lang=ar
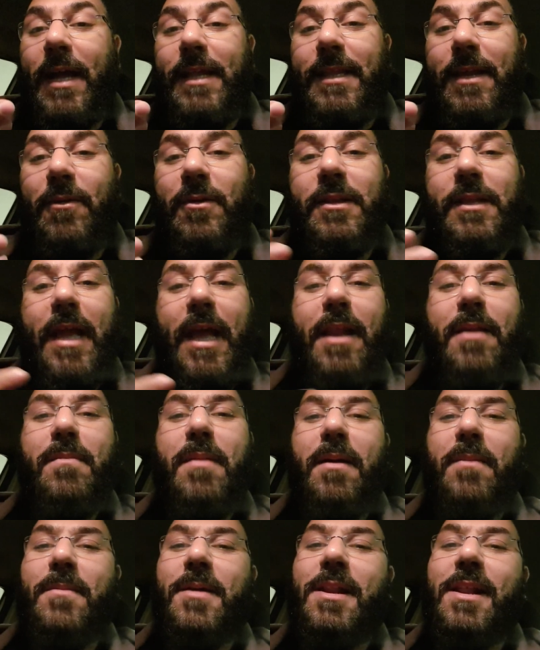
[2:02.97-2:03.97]
ده وانت
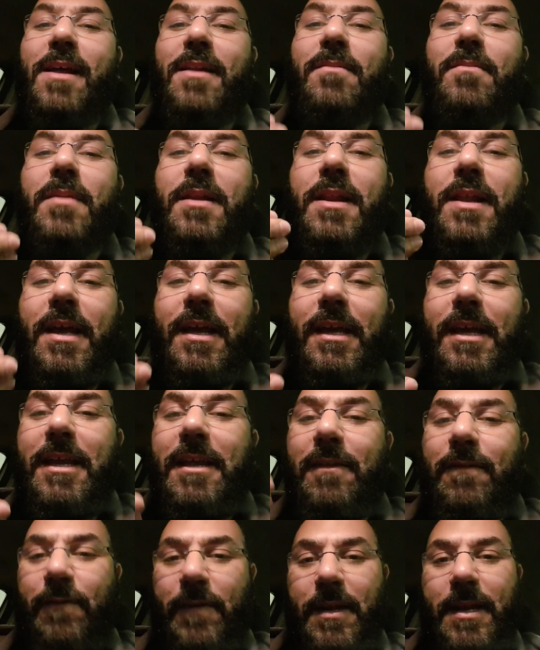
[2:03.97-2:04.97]
قلبك مليان
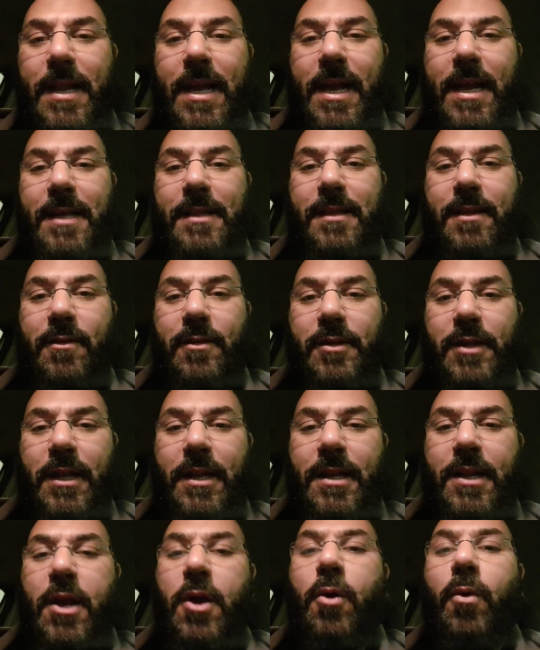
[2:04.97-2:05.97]
باليقين في الله عز
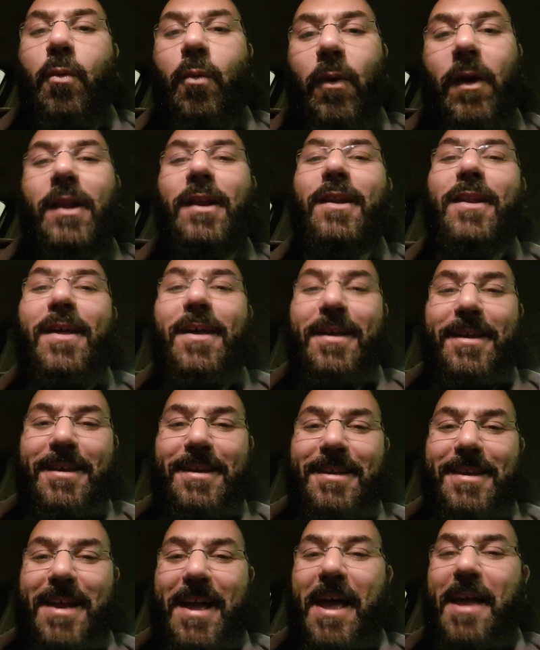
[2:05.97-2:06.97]
وجل والله
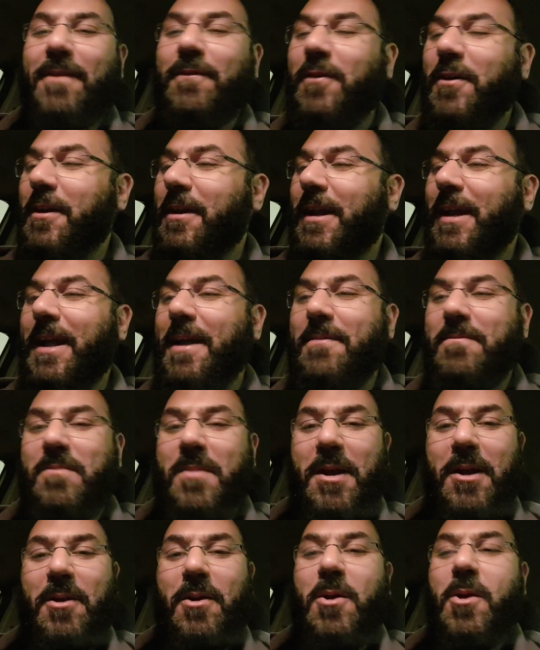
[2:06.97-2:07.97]
هيفرج
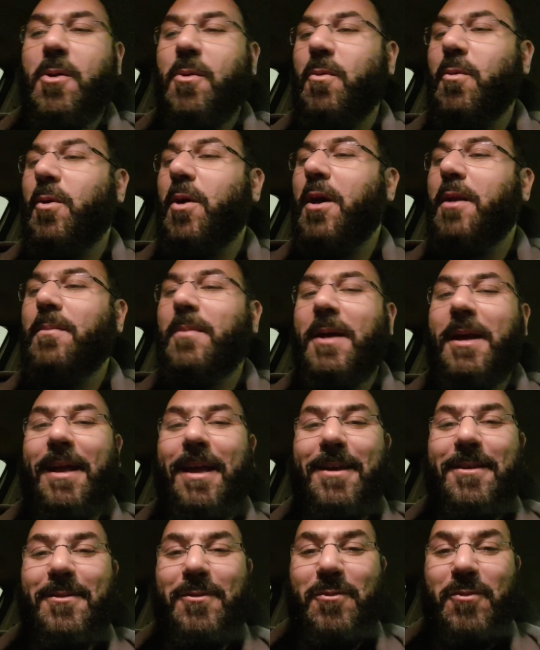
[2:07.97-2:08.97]
همك وكربك
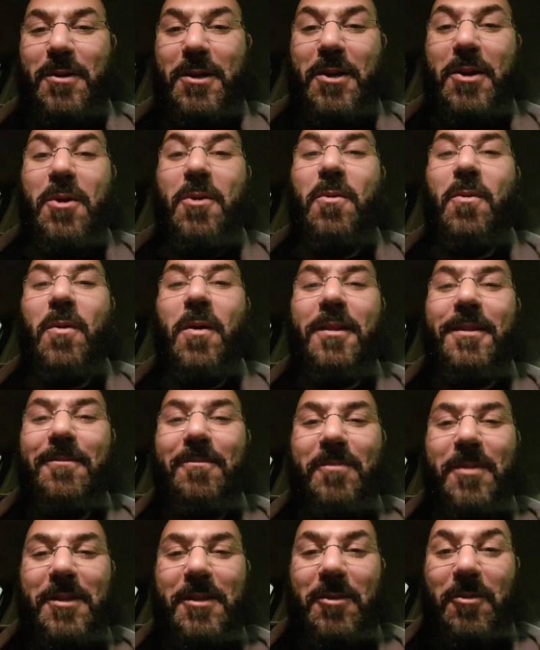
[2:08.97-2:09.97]
هيزول
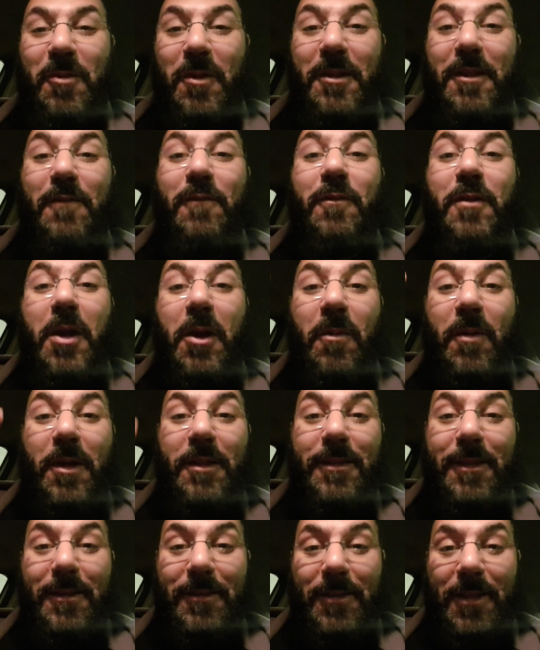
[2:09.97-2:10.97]
وهتتبسط وهتفرح
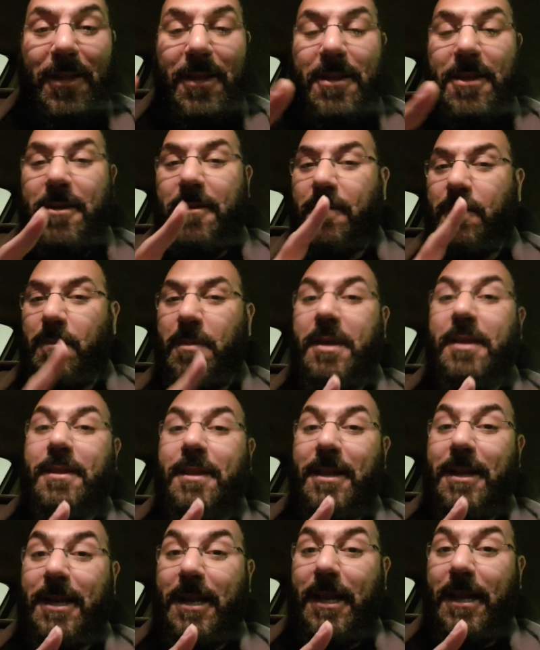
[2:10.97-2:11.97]
وهترضى بإذن
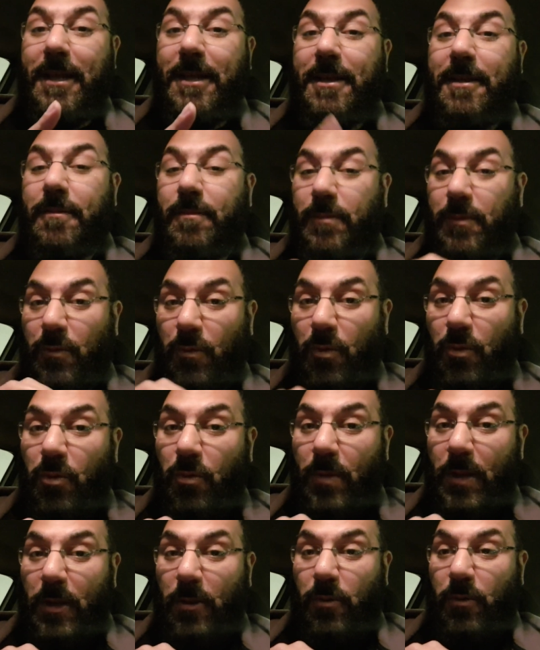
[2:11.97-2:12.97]
الله بس خدوا
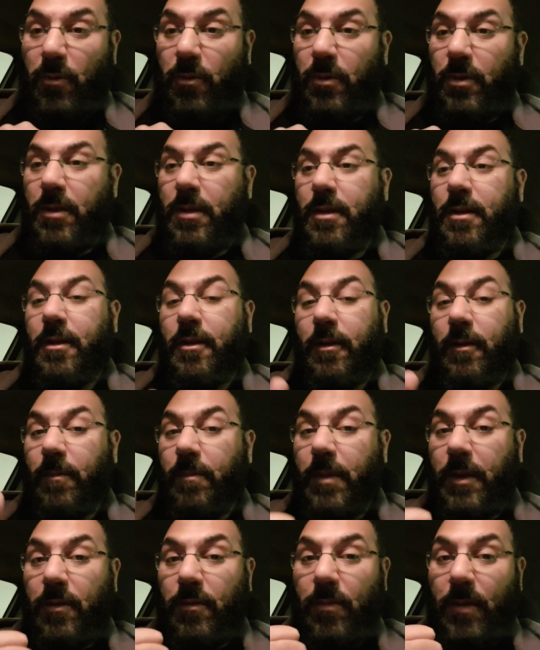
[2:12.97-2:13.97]
بالكم
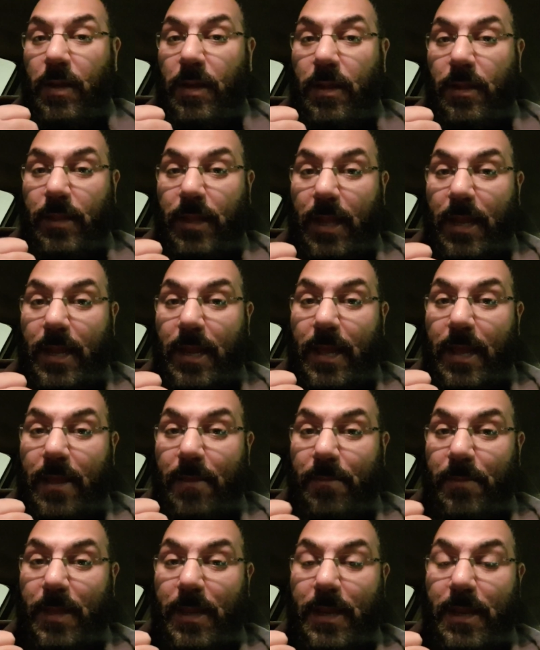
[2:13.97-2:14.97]
ربنا سبحانه وتعالى
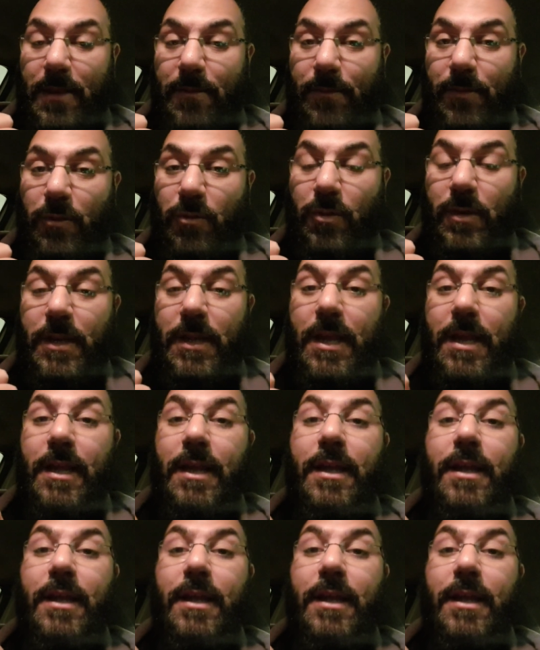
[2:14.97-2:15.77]
هيبتلينا في الدنيا